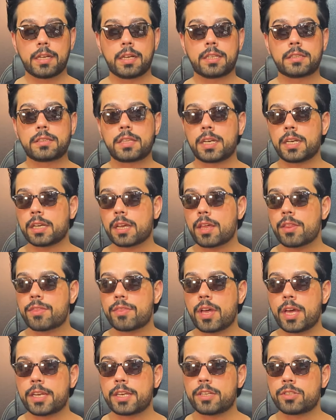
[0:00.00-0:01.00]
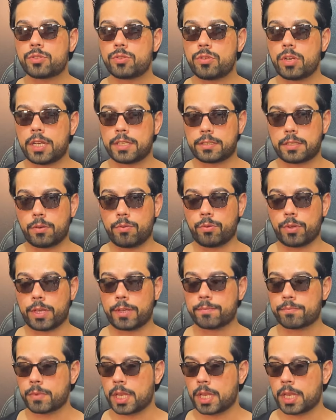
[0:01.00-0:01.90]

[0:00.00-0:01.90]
الطريقه الثانيه شنو اسوي؟